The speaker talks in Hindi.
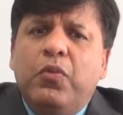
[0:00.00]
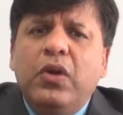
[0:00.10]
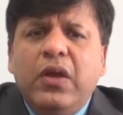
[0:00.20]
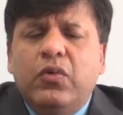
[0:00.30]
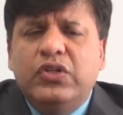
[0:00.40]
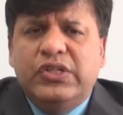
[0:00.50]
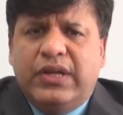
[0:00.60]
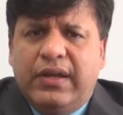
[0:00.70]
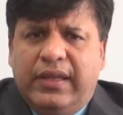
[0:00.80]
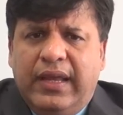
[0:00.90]
पूरी कोशिश
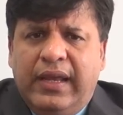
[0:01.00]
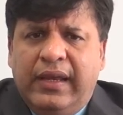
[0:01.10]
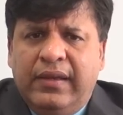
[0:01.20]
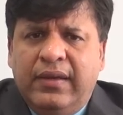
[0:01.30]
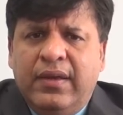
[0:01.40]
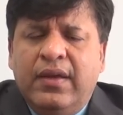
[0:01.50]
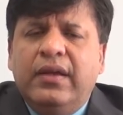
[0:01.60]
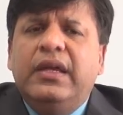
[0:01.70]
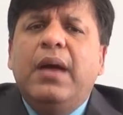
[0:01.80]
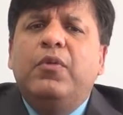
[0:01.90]
करते
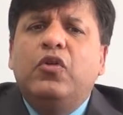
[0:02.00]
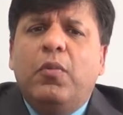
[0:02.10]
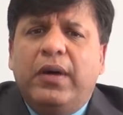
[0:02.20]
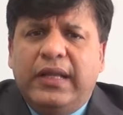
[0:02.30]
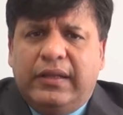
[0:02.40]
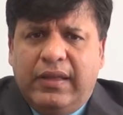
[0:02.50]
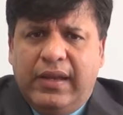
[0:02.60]
हैं कि हम उनको मदद